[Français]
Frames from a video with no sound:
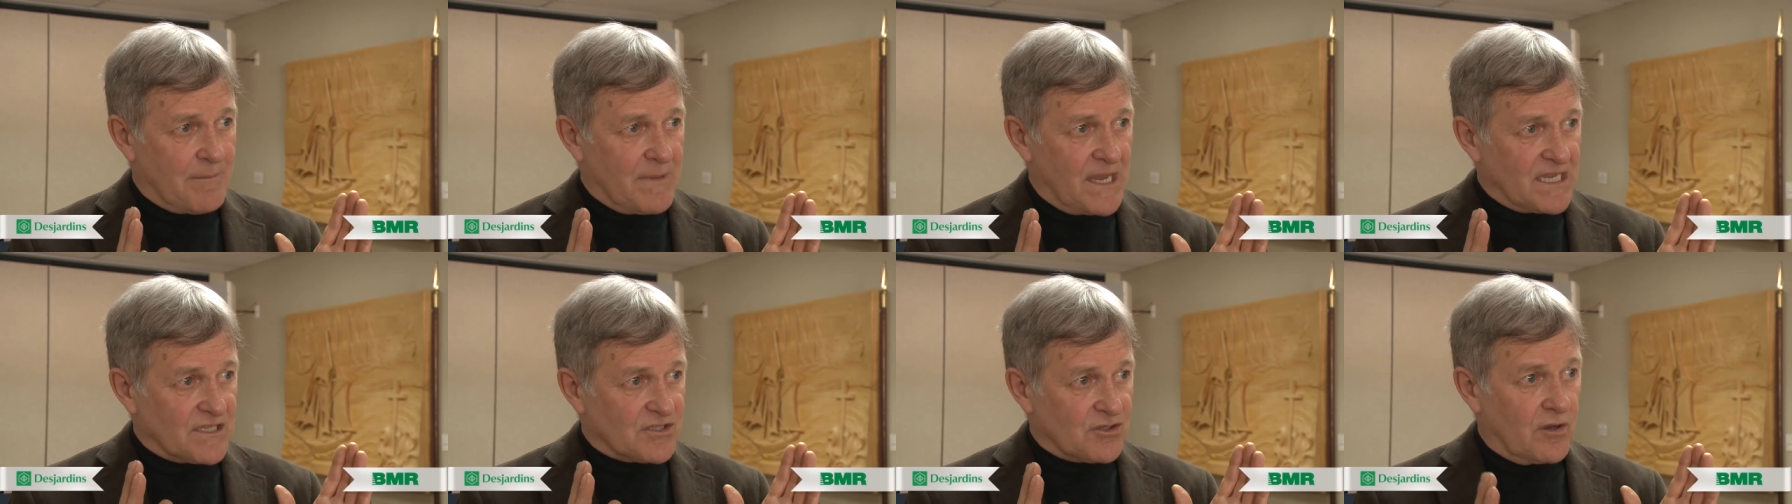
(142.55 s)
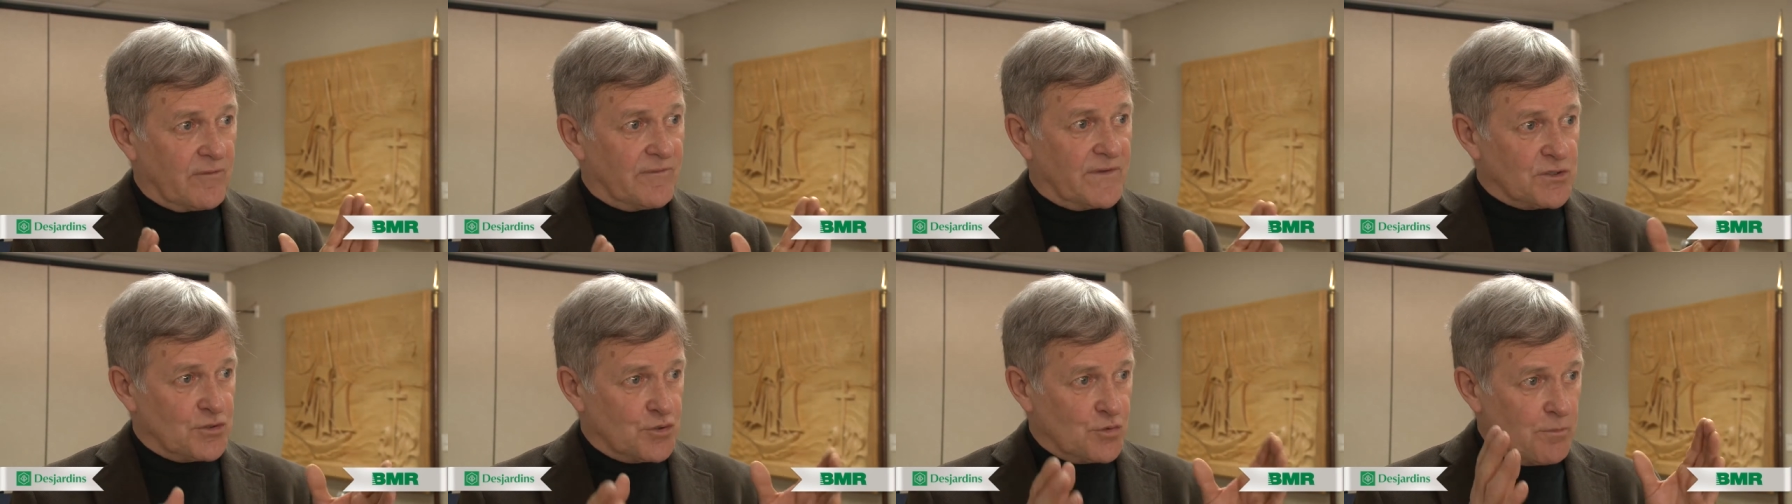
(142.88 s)
maison
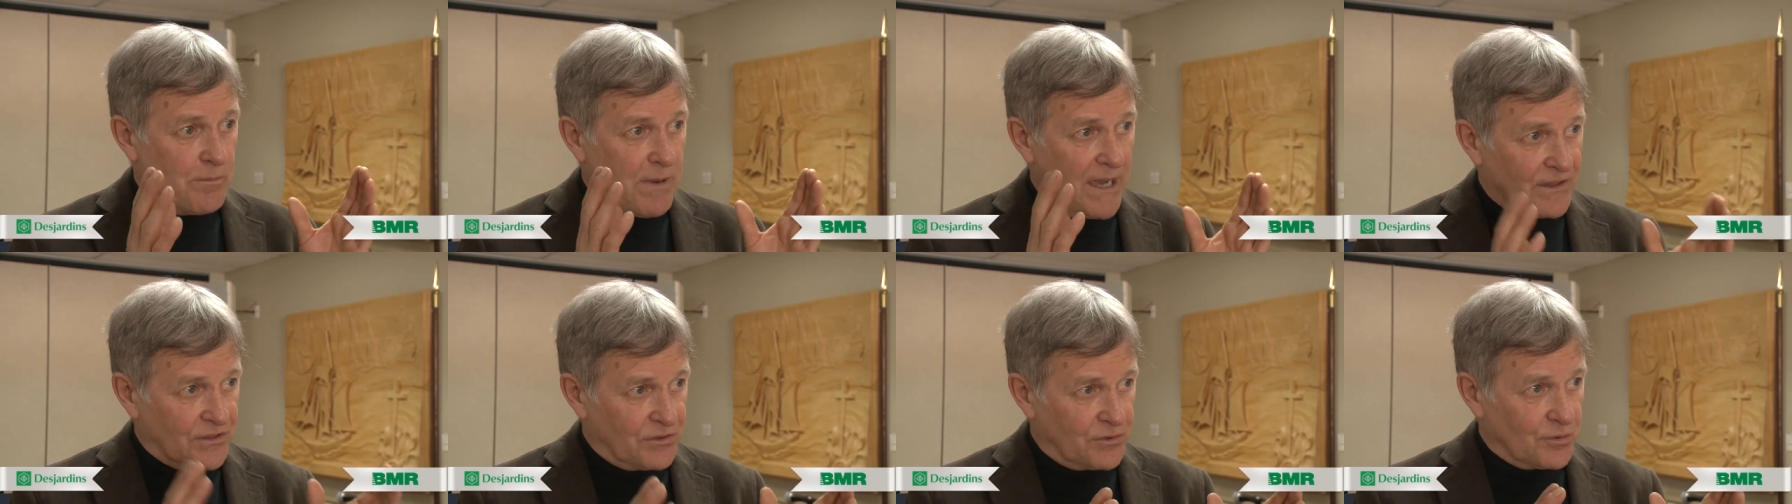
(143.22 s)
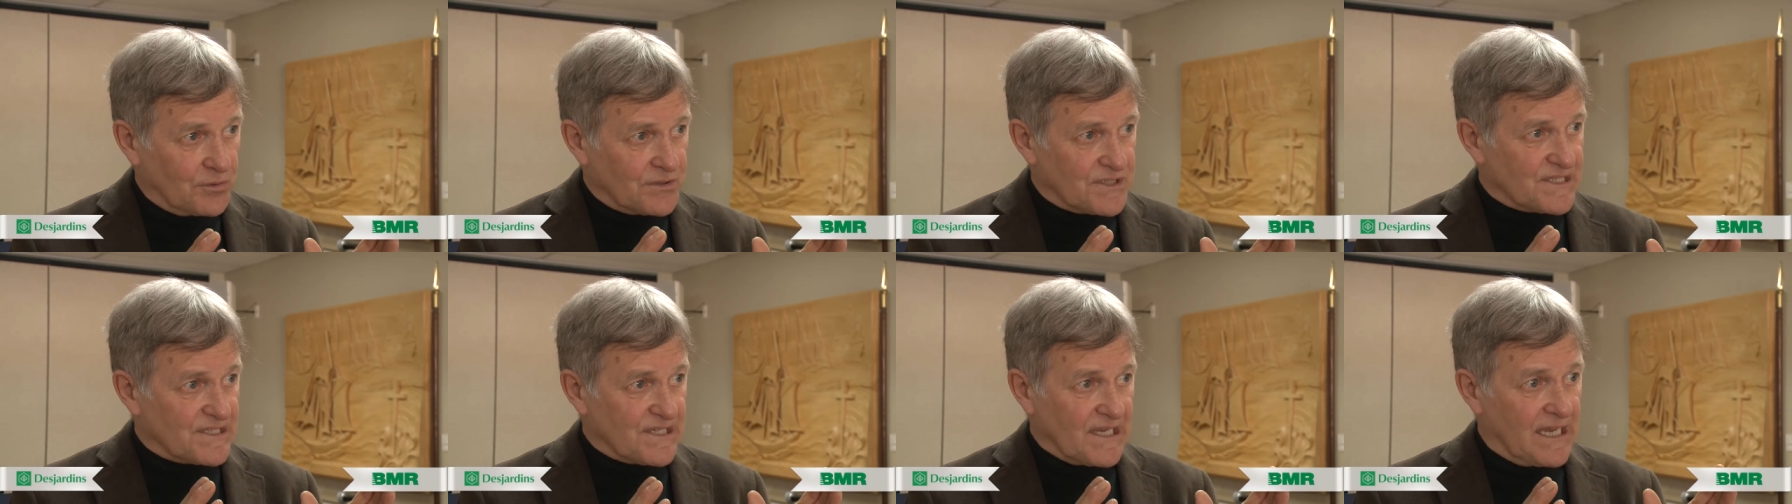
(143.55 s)
avec du
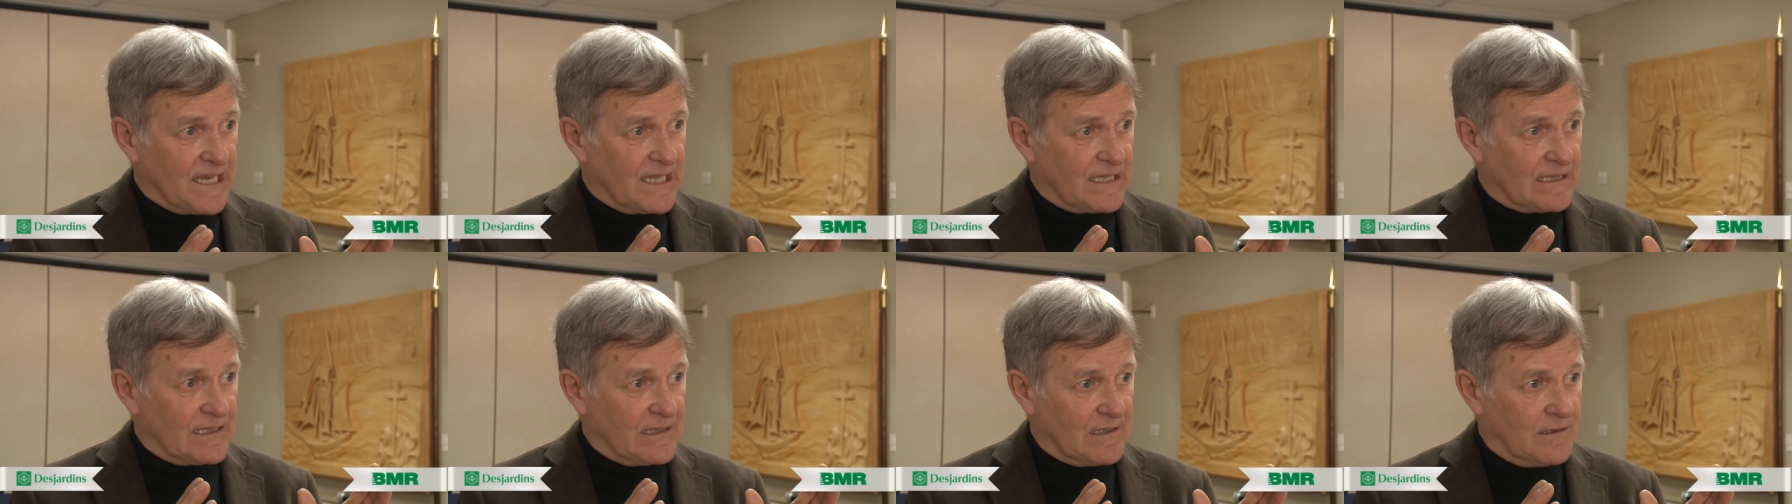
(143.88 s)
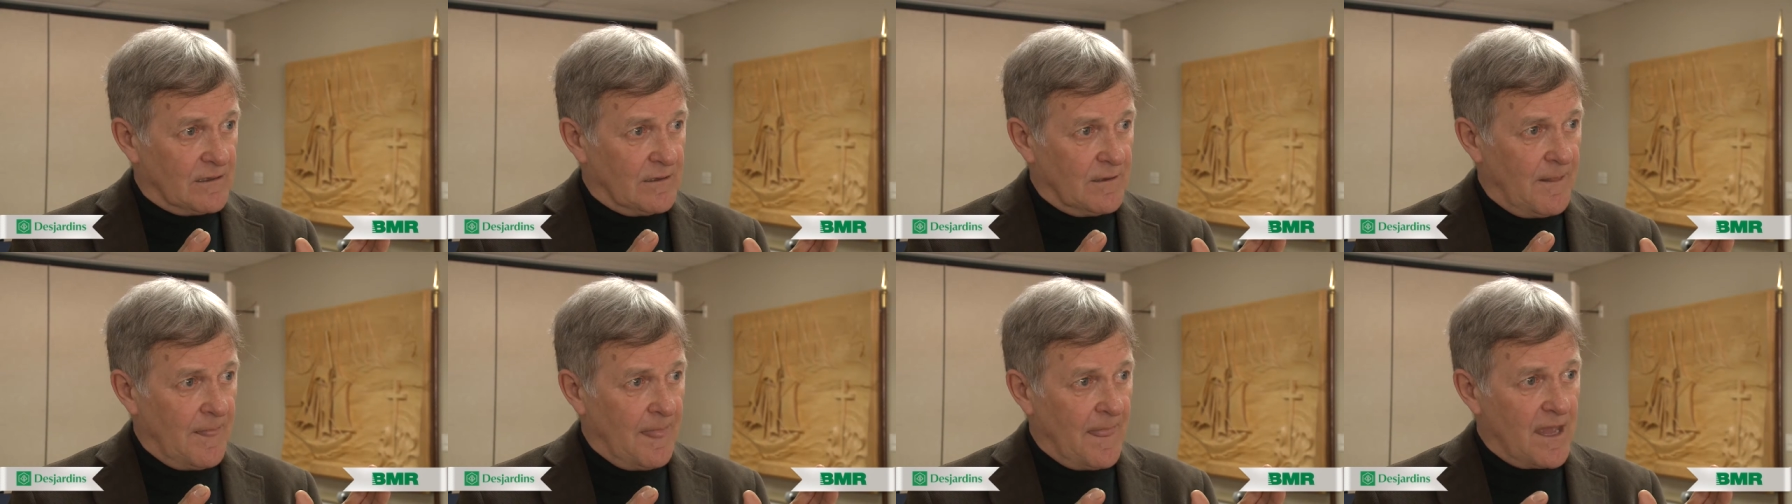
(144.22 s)
bardeau de cèdre,
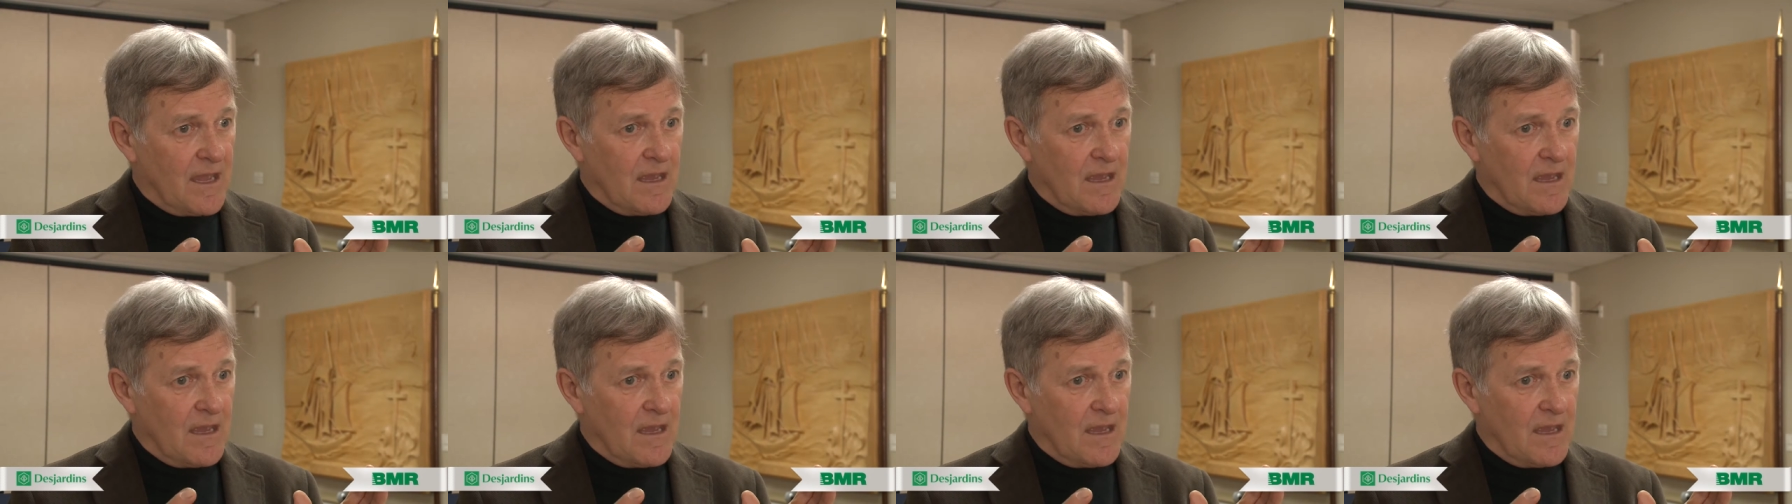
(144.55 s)
là,